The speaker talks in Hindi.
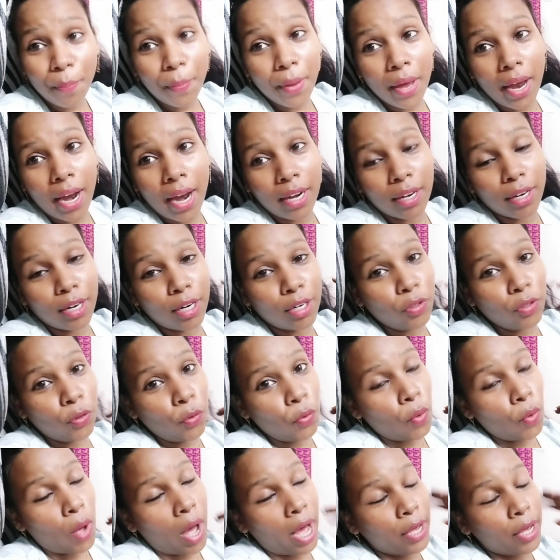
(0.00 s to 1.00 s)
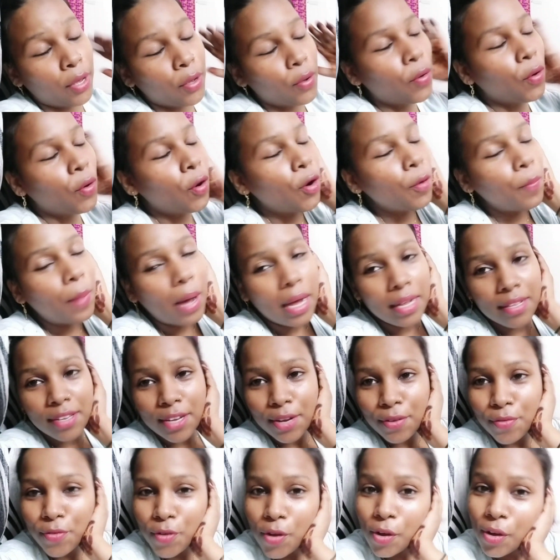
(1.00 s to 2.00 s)
पे एंड करती हूँ आई होप आज
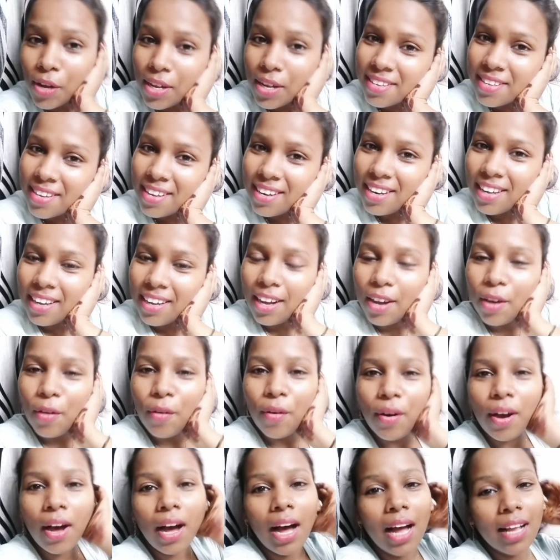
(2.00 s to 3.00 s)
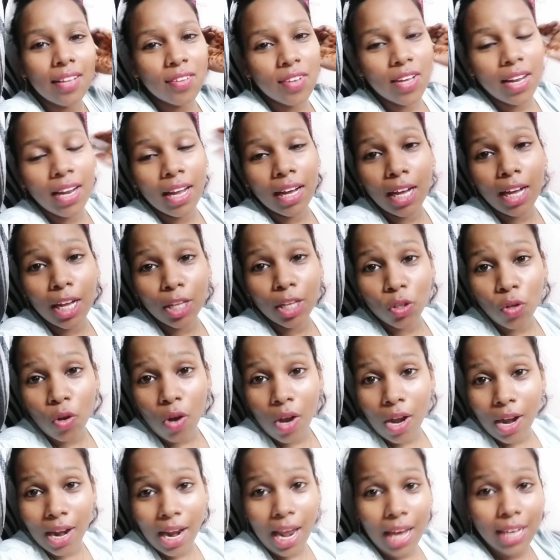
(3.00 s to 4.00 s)
का ब्लॉग अच्छा लगा होगा अच्छा लगा तो
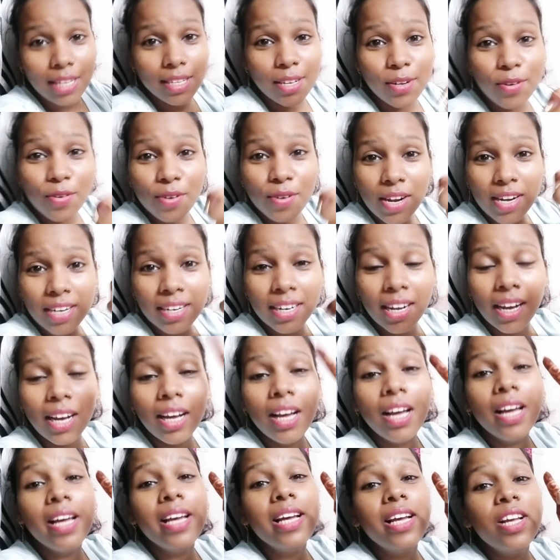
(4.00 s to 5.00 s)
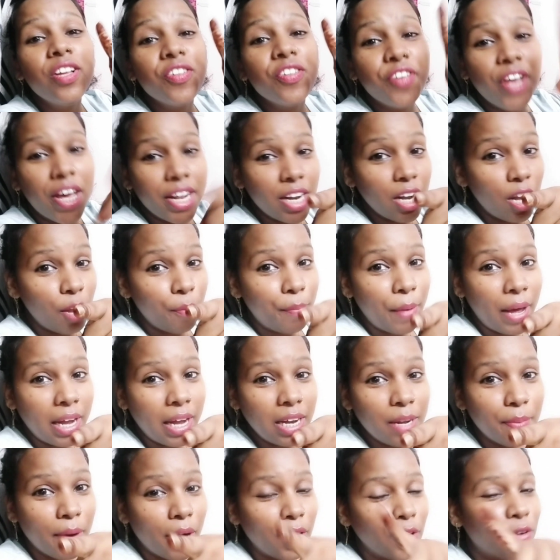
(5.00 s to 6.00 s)
लाइक ज़रूर करना चैनल है
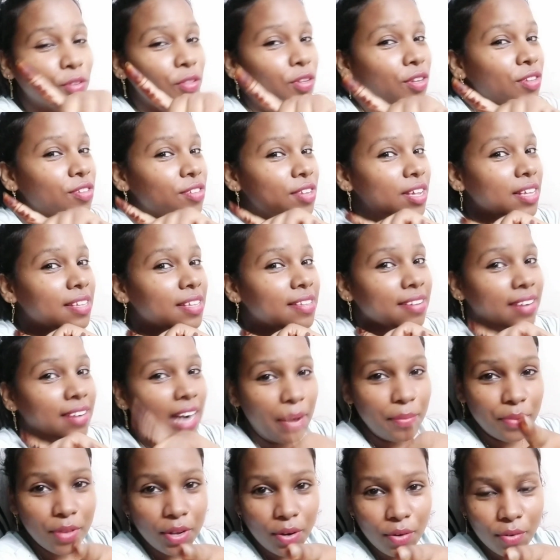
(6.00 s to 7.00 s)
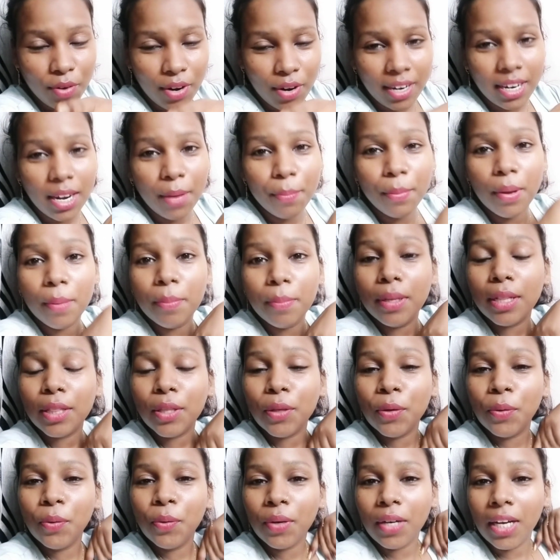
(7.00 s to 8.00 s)
पहली बार हो तो सब्सक्राइब ज़रूर करना मैं
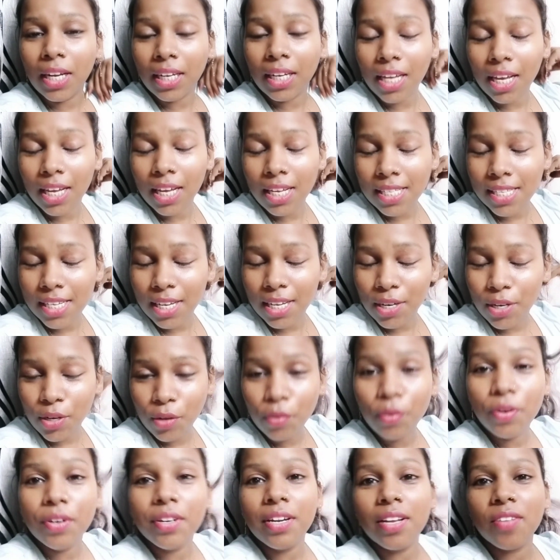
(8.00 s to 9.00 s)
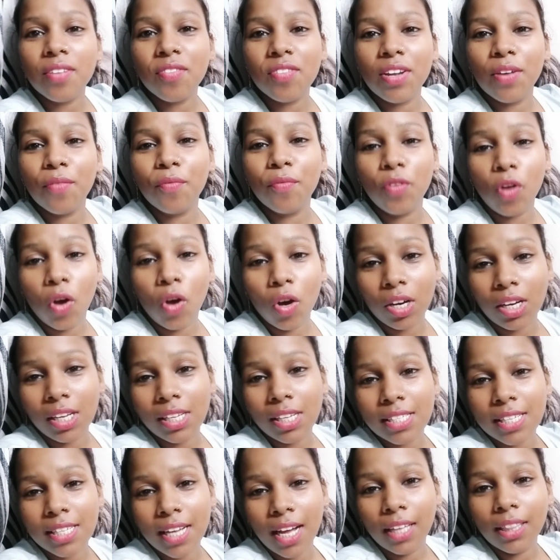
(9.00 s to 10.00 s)
मिलती हूँ कल के किसी न्यू इंटरेस्टिंग ब्लॉग
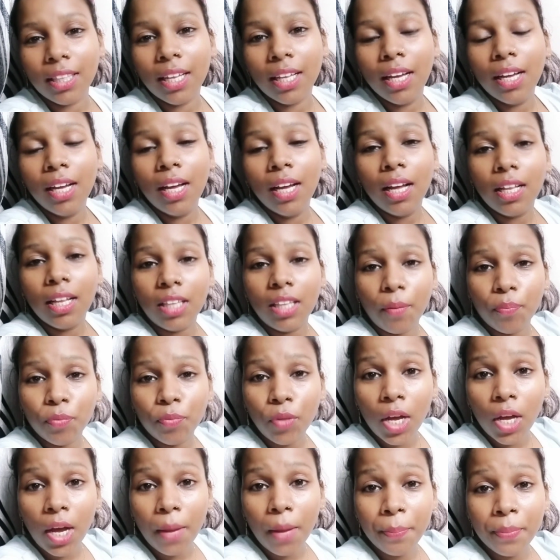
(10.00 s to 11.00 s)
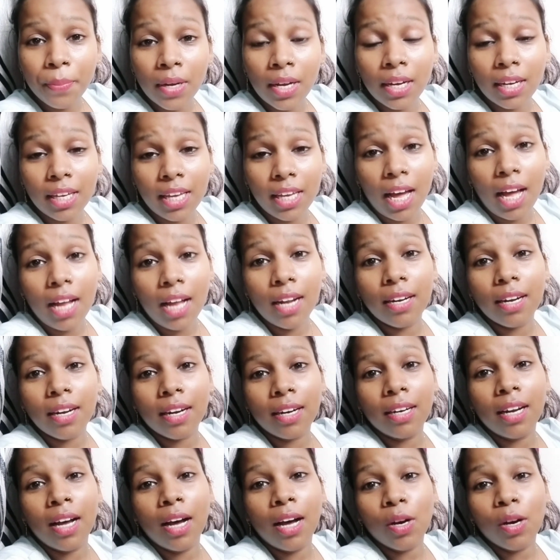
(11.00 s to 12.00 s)
के साथ तब तक अपना ख्याल
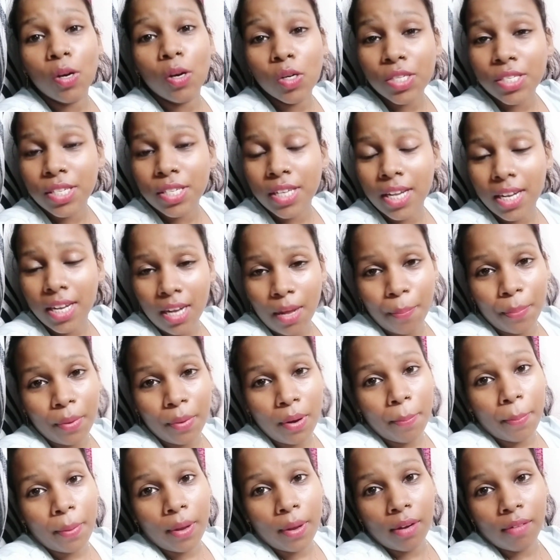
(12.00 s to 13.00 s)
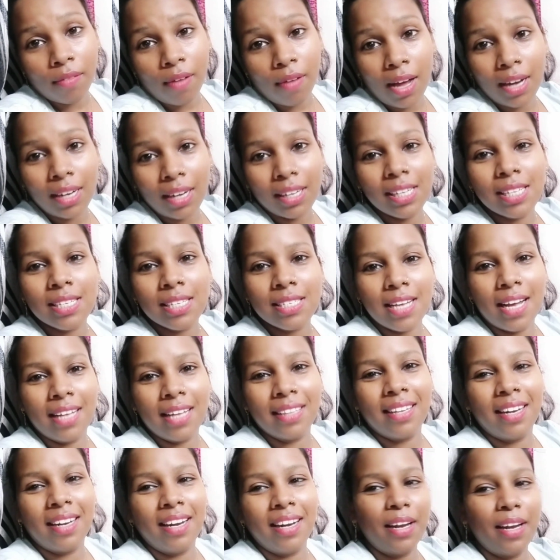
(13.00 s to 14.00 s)
रखना खुश रहना अपने परिवार के
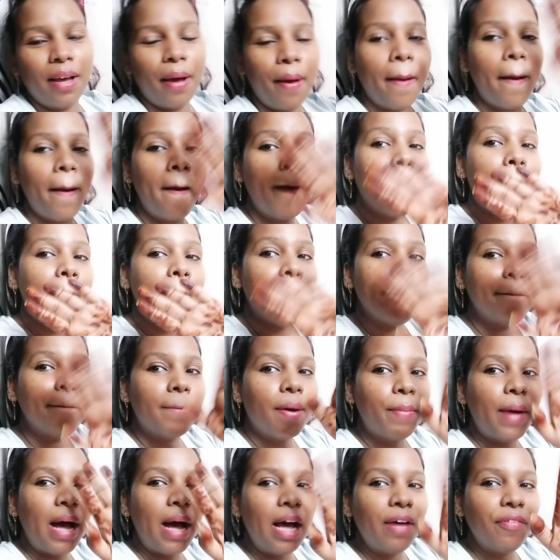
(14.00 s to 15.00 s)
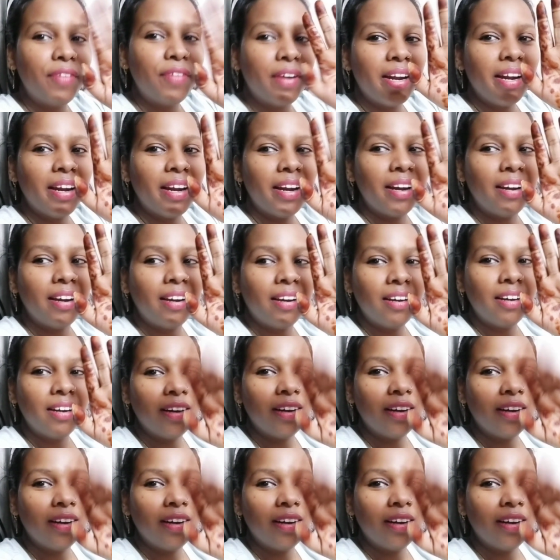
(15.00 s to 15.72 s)
साथ रहना बाय फ्रेंड